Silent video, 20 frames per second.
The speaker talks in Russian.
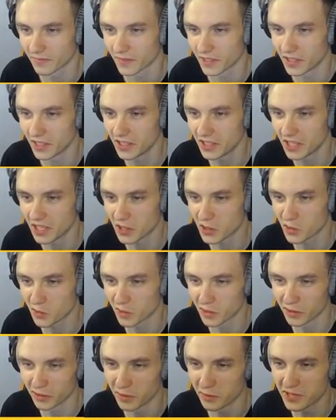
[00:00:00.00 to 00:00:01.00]
Иди
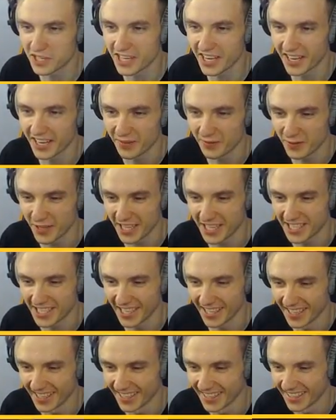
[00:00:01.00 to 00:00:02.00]
отсюда вообще, Петя.
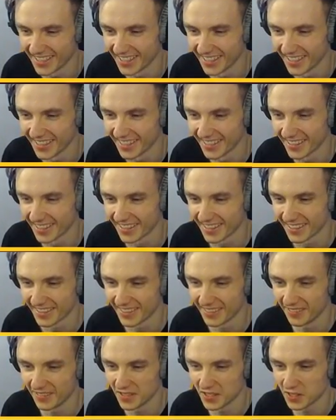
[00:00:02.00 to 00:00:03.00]

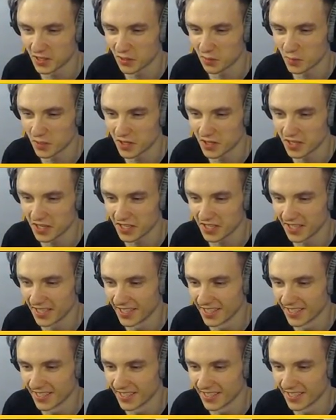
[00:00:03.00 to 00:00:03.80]
Мистер Петрина.